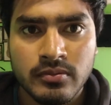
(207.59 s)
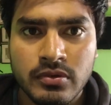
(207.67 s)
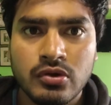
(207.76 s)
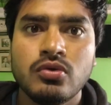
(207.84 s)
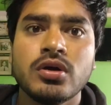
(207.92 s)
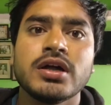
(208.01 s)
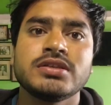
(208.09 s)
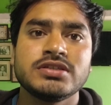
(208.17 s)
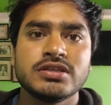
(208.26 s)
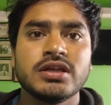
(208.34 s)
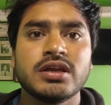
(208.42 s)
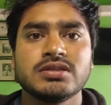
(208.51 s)
बिल्कुल
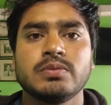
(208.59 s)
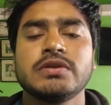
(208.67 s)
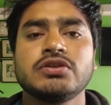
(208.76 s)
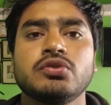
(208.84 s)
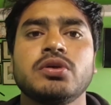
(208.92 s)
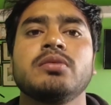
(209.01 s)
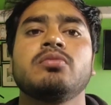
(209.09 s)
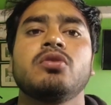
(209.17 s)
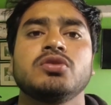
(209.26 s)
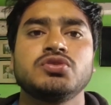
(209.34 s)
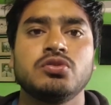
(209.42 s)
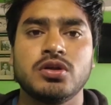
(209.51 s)
अच्छी तरह से बन चुके हैं
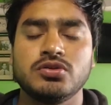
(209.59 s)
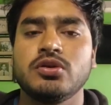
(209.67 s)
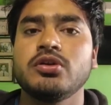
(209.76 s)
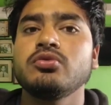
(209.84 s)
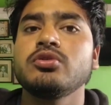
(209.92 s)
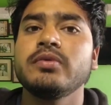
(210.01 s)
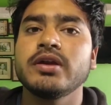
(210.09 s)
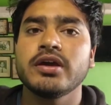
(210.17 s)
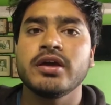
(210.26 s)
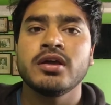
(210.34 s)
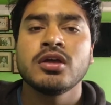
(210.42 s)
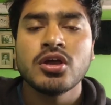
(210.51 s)
बहुत चौड़ा चौड़ा रूट बन
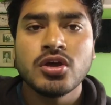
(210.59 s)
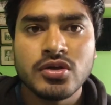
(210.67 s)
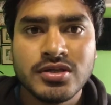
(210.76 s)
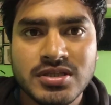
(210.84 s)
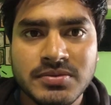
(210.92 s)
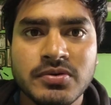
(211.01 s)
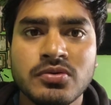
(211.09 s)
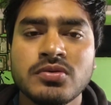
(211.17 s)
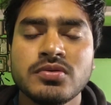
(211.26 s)
गए हैं किसी भी